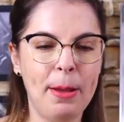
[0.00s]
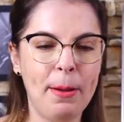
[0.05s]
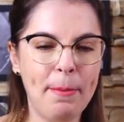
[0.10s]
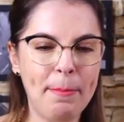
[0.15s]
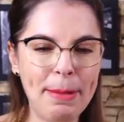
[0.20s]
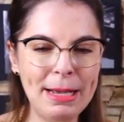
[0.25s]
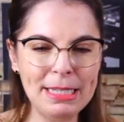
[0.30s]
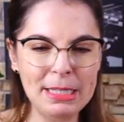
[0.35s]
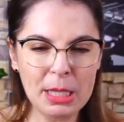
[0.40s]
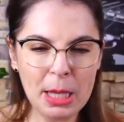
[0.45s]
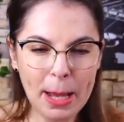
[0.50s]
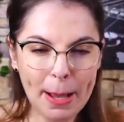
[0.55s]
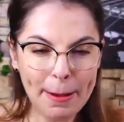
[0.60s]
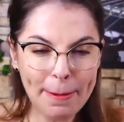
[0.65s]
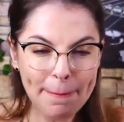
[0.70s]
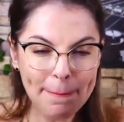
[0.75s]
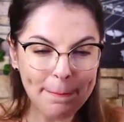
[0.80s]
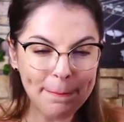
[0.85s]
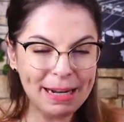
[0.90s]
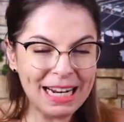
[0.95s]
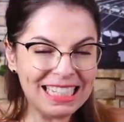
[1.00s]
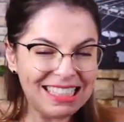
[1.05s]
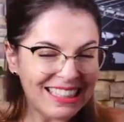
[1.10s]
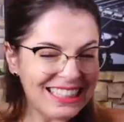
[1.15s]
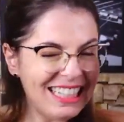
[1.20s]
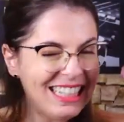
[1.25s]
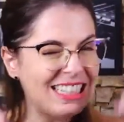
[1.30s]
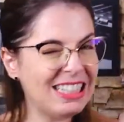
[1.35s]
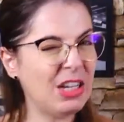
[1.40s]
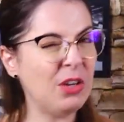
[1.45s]
Mas presta
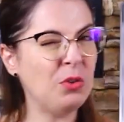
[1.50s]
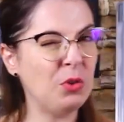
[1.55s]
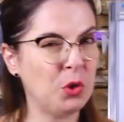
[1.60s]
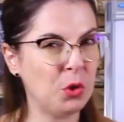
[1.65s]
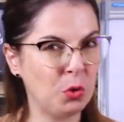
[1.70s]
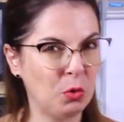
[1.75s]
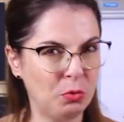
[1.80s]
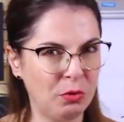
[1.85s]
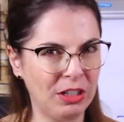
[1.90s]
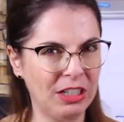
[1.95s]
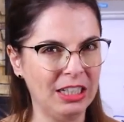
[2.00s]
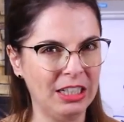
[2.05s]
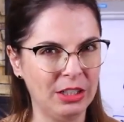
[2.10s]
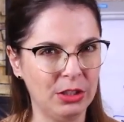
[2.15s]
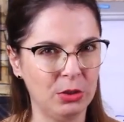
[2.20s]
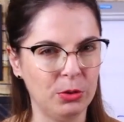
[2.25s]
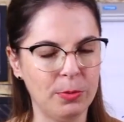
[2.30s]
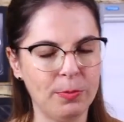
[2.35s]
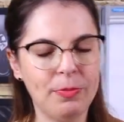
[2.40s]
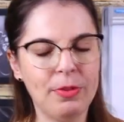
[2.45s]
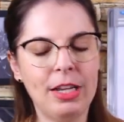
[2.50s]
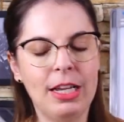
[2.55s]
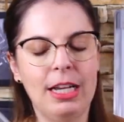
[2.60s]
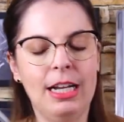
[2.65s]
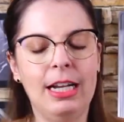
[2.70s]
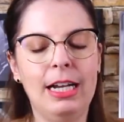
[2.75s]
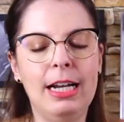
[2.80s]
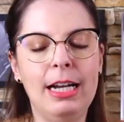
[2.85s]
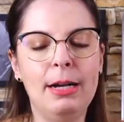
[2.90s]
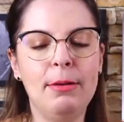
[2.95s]
atenção no que eu estou falando.
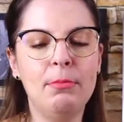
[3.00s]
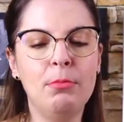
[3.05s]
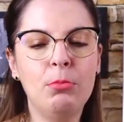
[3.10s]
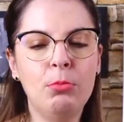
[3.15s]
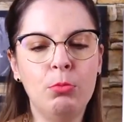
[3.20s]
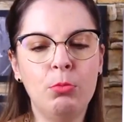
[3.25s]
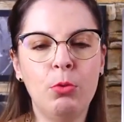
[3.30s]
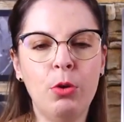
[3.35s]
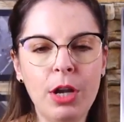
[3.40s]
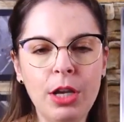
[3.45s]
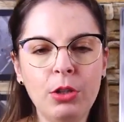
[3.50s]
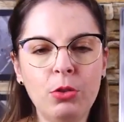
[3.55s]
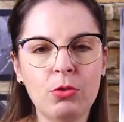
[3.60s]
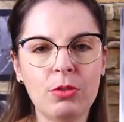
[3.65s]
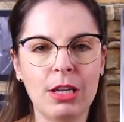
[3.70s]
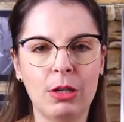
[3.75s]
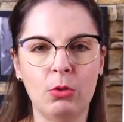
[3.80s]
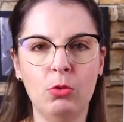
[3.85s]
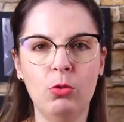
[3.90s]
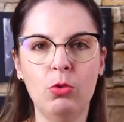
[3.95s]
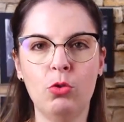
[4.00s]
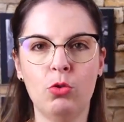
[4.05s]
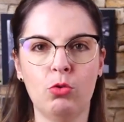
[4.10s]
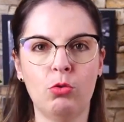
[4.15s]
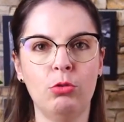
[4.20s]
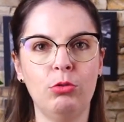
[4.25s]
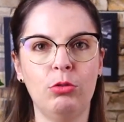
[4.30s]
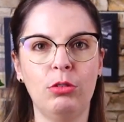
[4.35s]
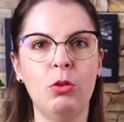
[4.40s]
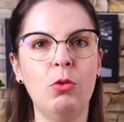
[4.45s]
Ah, muitos alunos,
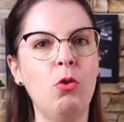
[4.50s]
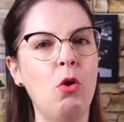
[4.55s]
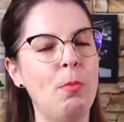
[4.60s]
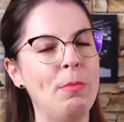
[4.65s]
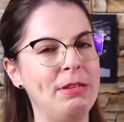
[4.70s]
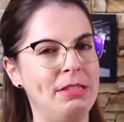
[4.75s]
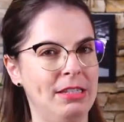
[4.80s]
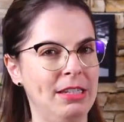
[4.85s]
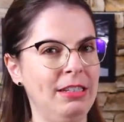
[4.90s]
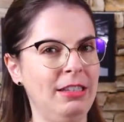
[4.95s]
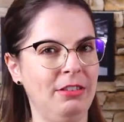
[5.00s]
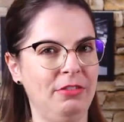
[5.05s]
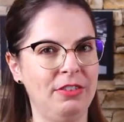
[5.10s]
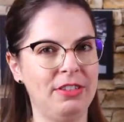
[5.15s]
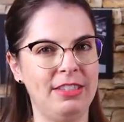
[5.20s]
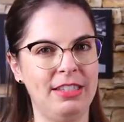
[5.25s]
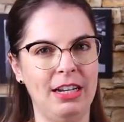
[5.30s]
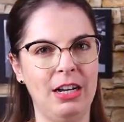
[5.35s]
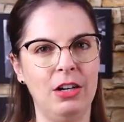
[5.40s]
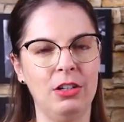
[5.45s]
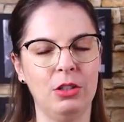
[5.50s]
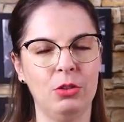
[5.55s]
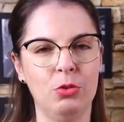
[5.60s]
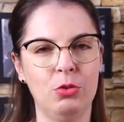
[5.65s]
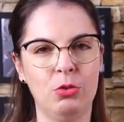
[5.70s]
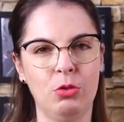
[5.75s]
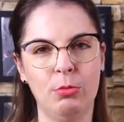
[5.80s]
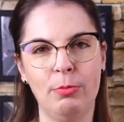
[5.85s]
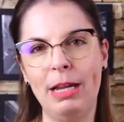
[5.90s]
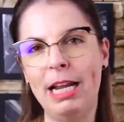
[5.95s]
quando estão começando a fazer aula do
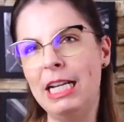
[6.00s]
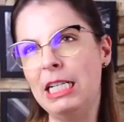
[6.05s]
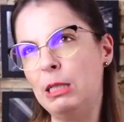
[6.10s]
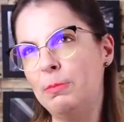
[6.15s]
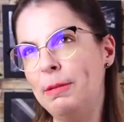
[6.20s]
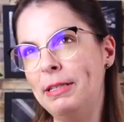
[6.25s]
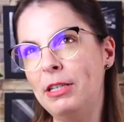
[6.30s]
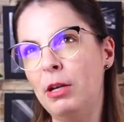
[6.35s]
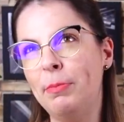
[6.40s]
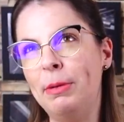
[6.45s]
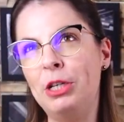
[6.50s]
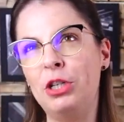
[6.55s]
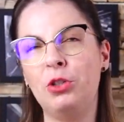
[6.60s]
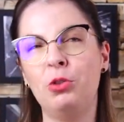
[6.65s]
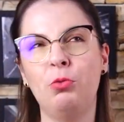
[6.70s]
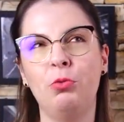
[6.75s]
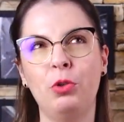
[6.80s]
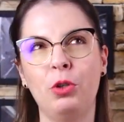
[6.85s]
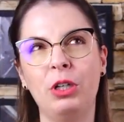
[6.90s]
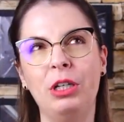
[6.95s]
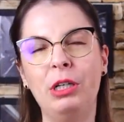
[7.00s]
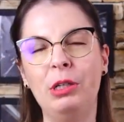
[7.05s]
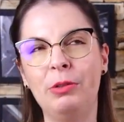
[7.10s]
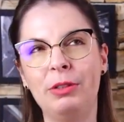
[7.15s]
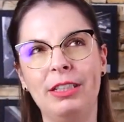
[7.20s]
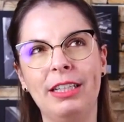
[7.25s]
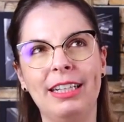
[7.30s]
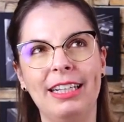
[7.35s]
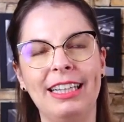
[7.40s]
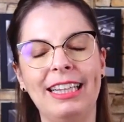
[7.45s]
instrumento, especialmente do violão e
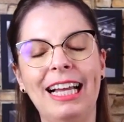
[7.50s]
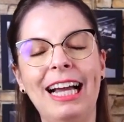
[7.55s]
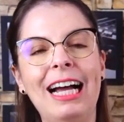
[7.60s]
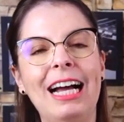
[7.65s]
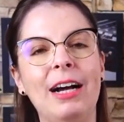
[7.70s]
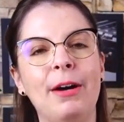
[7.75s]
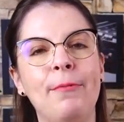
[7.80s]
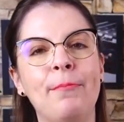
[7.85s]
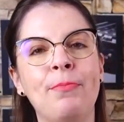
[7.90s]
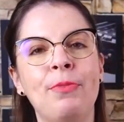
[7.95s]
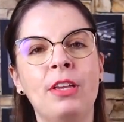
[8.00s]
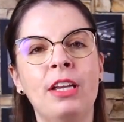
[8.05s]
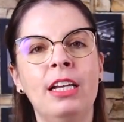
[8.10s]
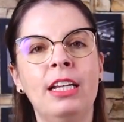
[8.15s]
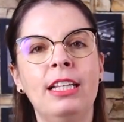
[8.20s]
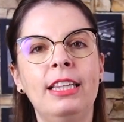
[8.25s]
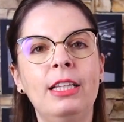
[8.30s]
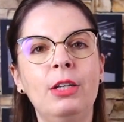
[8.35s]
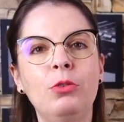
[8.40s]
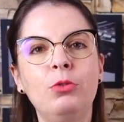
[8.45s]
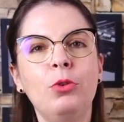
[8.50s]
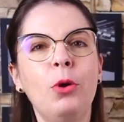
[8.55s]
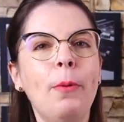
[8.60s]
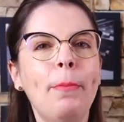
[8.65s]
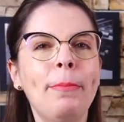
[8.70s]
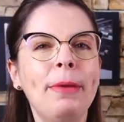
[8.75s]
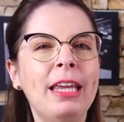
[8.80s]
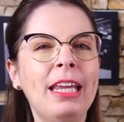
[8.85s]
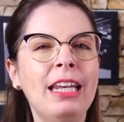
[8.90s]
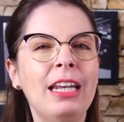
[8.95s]
da guitarra, não
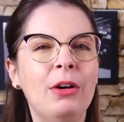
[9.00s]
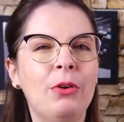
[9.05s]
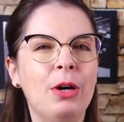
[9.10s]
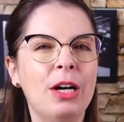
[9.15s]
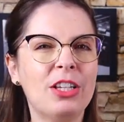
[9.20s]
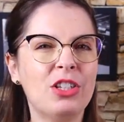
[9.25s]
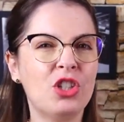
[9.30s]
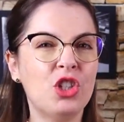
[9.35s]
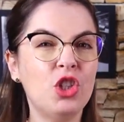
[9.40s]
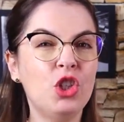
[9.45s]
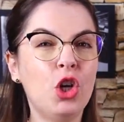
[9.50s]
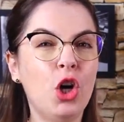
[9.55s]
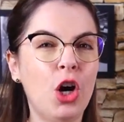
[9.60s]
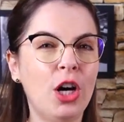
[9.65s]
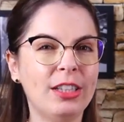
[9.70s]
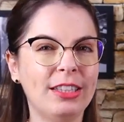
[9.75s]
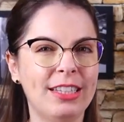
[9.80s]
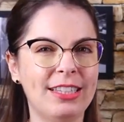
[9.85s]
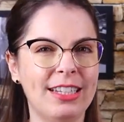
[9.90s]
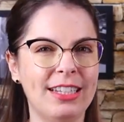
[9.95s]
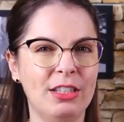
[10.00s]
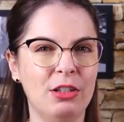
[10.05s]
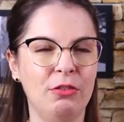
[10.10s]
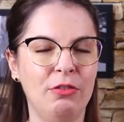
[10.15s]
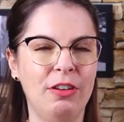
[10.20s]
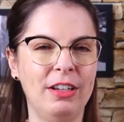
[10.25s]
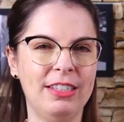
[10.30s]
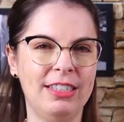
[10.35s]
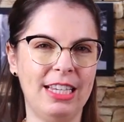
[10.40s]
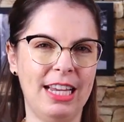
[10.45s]
dominam as notas que estão
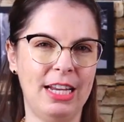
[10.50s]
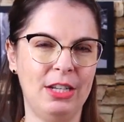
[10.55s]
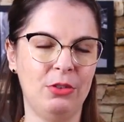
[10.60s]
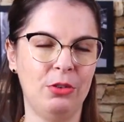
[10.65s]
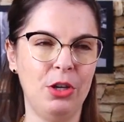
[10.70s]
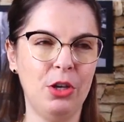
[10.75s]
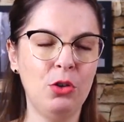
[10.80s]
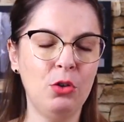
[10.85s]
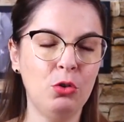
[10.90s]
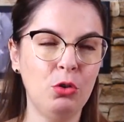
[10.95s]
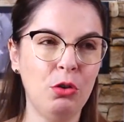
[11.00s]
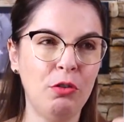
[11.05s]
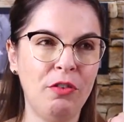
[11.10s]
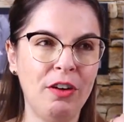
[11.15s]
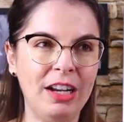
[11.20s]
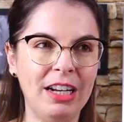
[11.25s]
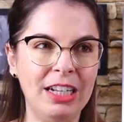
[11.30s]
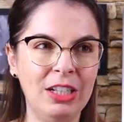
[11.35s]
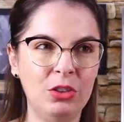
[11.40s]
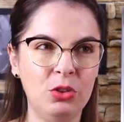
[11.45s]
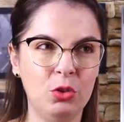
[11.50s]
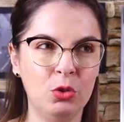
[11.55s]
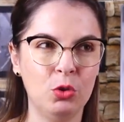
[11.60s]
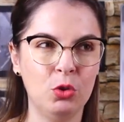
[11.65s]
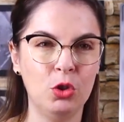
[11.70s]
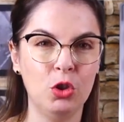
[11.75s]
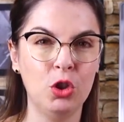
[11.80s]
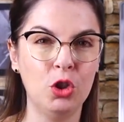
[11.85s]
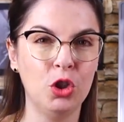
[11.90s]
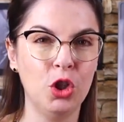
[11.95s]
fazendo. Eu não estou falando
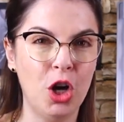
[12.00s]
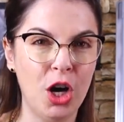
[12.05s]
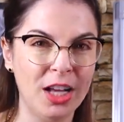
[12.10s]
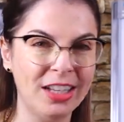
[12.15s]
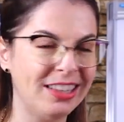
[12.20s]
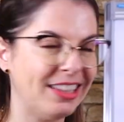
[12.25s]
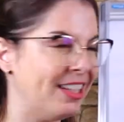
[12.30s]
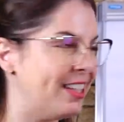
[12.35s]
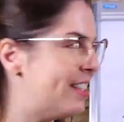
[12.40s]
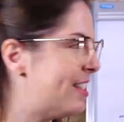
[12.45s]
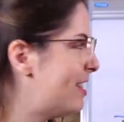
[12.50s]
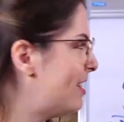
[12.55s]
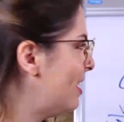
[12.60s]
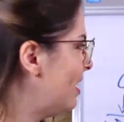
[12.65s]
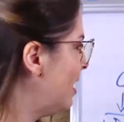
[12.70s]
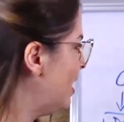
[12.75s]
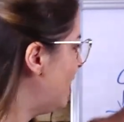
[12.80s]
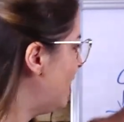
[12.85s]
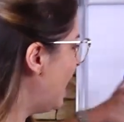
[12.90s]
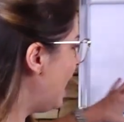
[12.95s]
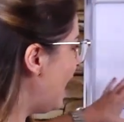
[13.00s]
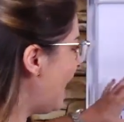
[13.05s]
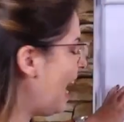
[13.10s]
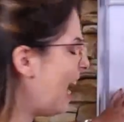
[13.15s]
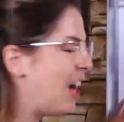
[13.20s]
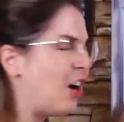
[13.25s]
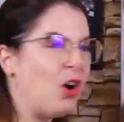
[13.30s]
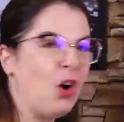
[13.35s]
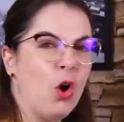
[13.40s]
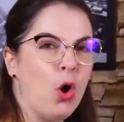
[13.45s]
notas
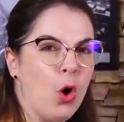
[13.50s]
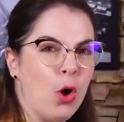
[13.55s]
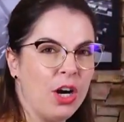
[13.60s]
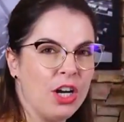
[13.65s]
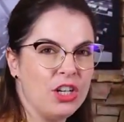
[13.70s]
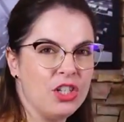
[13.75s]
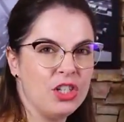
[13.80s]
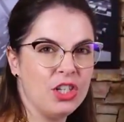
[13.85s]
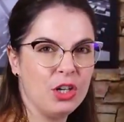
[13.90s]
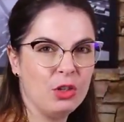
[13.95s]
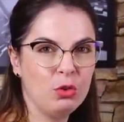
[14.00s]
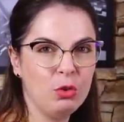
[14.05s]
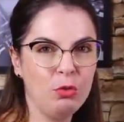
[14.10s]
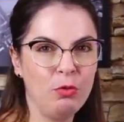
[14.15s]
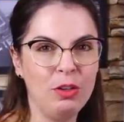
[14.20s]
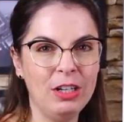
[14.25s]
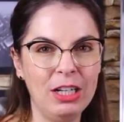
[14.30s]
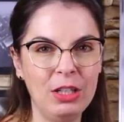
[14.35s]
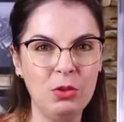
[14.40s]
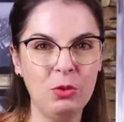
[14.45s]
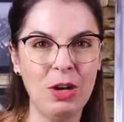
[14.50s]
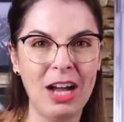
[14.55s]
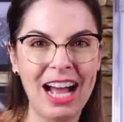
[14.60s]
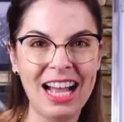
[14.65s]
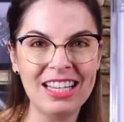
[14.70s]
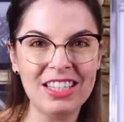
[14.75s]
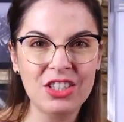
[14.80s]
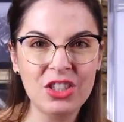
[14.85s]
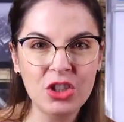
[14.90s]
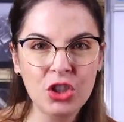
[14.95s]
acorde, eu estou falando
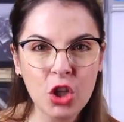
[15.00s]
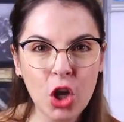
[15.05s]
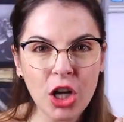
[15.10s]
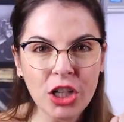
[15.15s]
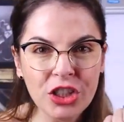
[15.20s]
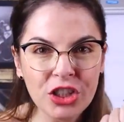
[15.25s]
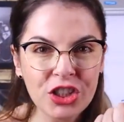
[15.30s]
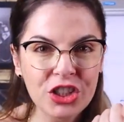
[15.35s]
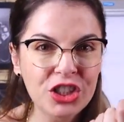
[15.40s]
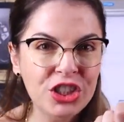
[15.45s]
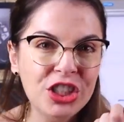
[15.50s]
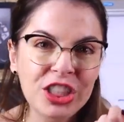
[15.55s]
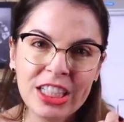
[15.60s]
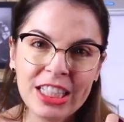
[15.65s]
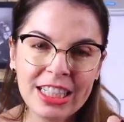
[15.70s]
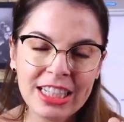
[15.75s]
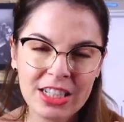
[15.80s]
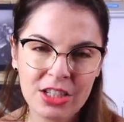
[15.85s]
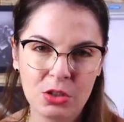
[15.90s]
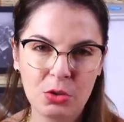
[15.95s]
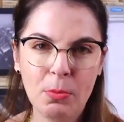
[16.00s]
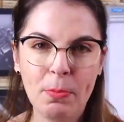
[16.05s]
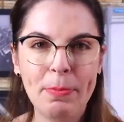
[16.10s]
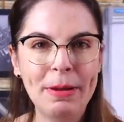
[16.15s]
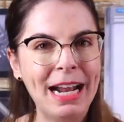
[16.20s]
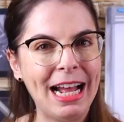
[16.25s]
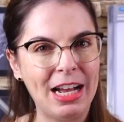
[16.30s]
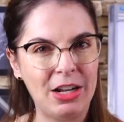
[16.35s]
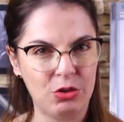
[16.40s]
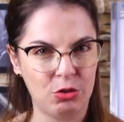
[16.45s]
as notinhas do
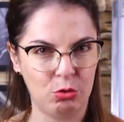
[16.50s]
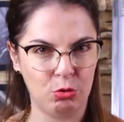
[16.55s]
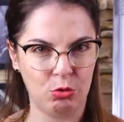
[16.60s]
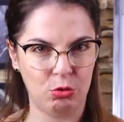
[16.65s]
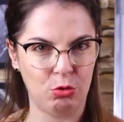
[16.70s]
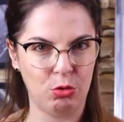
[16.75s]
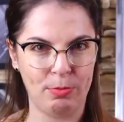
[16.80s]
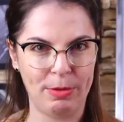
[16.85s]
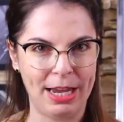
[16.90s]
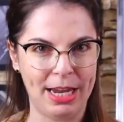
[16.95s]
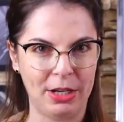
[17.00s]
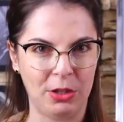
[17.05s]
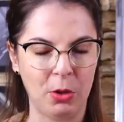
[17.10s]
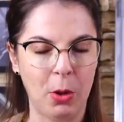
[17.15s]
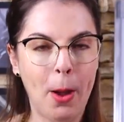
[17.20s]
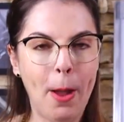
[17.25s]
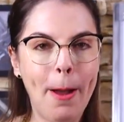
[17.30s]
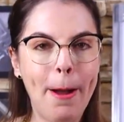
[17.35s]
braço do instrumento.